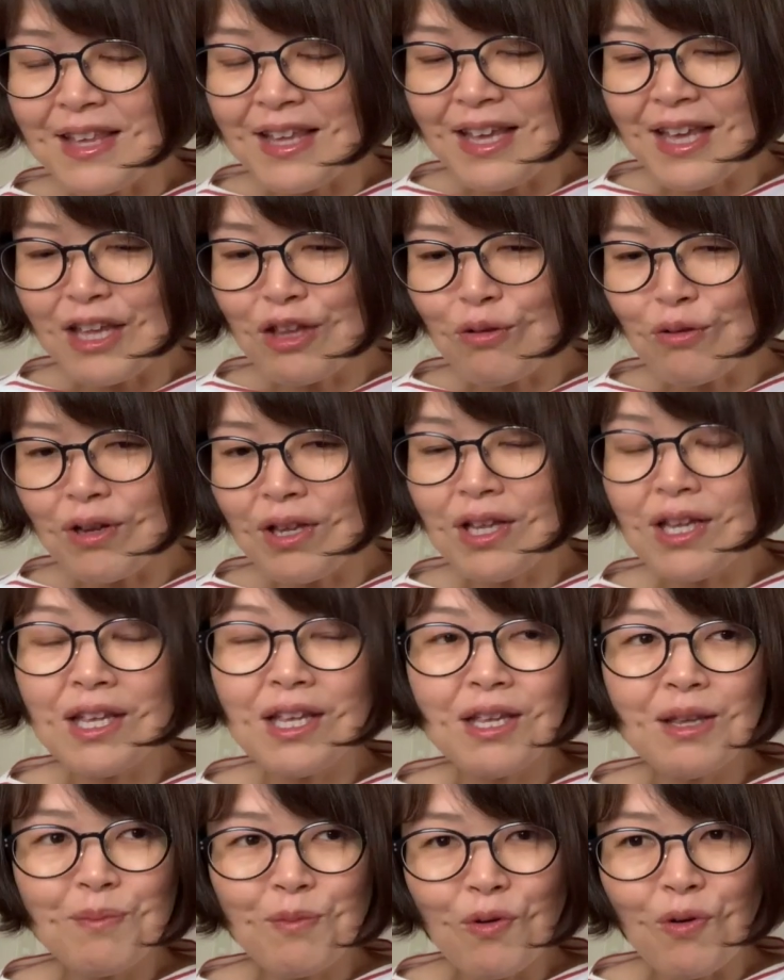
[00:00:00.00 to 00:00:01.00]
冷え
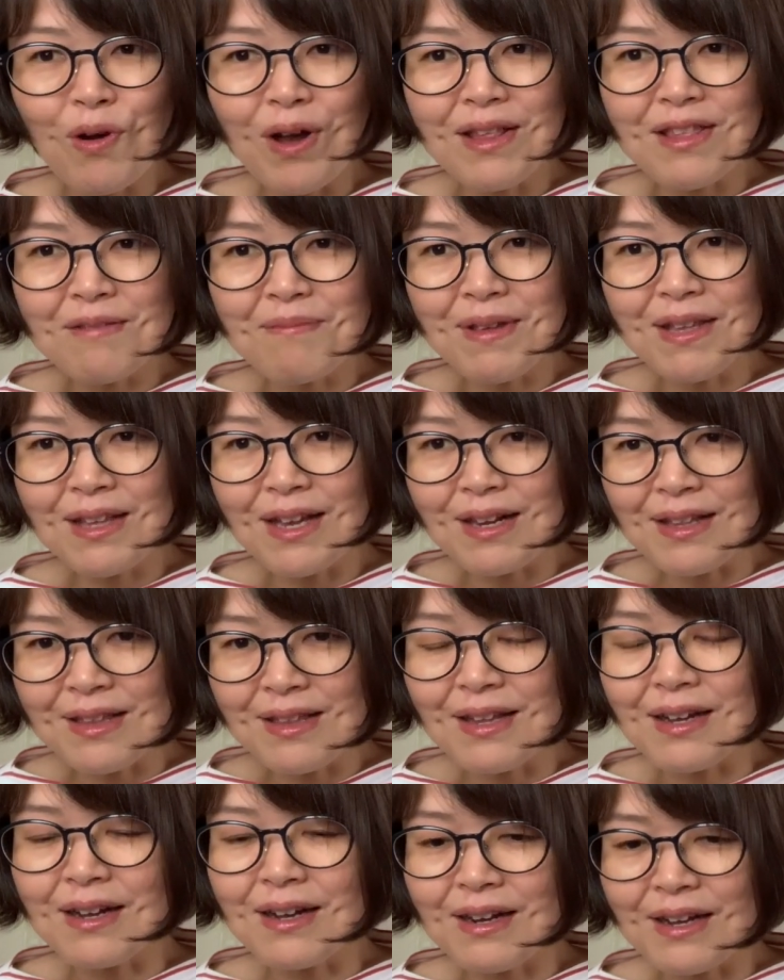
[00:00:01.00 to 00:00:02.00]
取りも始めたり
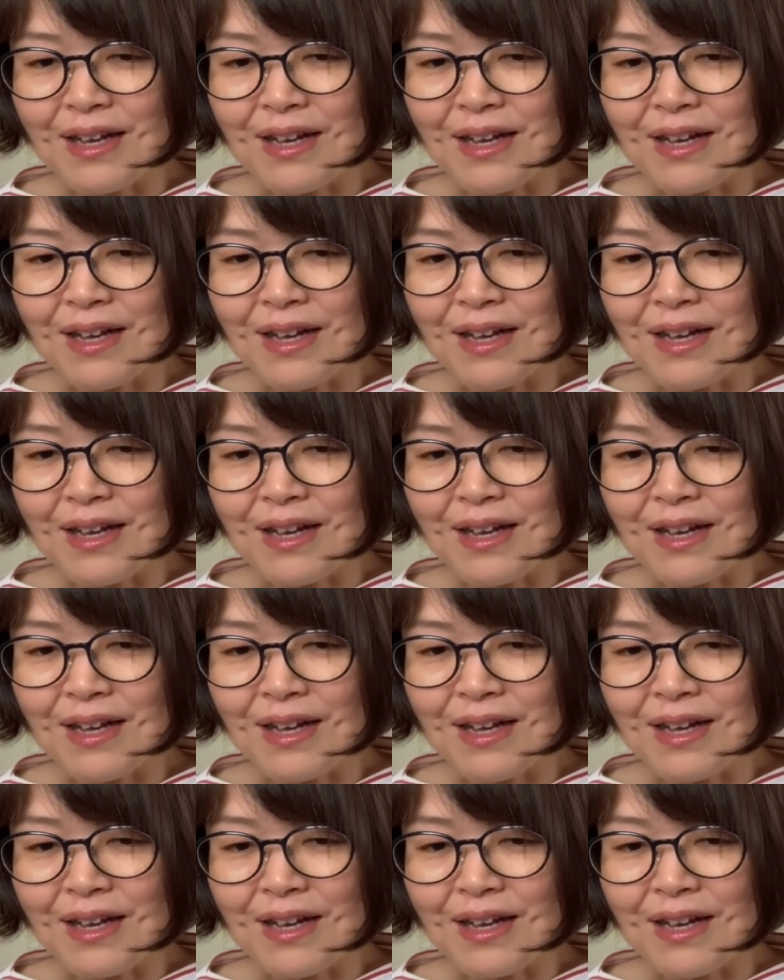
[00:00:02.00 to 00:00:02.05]
したか